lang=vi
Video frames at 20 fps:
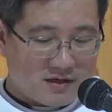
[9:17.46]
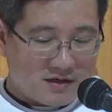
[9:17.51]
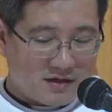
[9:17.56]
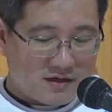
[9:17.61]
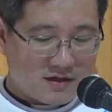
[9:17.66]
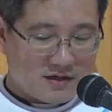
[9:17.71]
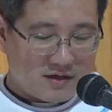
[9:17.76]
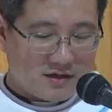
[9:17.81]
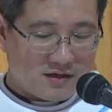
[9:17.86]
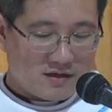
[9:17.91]

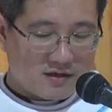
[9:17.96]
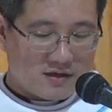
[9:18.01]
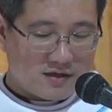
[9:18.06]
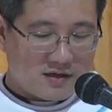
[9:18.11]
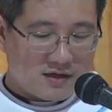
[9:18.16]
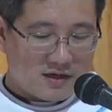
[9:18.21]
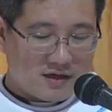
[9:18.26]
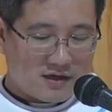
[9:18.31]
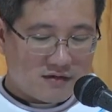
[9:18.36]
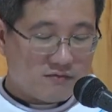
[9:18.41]
À,
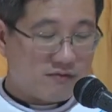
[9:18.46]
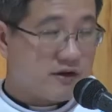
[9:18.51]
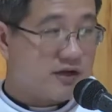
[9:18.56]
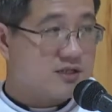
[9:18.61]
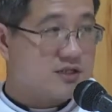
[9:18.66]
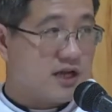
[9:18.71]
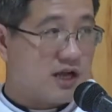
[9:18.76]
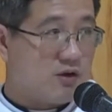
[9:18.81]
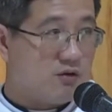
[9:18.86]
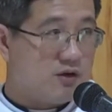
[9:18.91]
cho nên ông
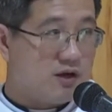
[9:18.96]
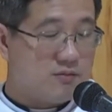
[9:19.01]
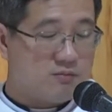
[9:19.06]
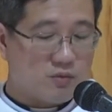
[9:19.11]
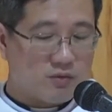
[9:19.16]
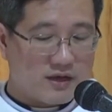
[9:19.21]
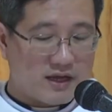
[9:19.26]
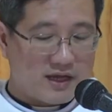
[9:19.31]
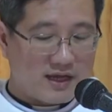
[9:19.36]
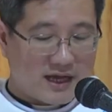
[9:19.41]
phải trèo
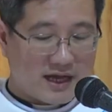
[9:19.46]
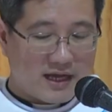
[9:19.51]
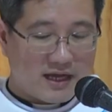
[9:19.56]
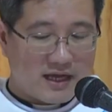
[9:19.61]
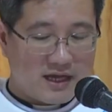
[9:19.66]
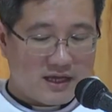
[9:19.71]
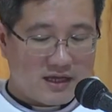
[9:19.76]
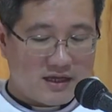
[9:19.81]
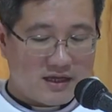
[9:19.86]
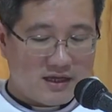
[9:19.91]
lên một cái
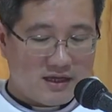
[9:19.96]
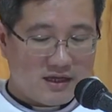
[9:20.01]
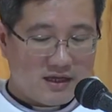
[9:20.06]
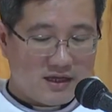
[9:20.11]
cây.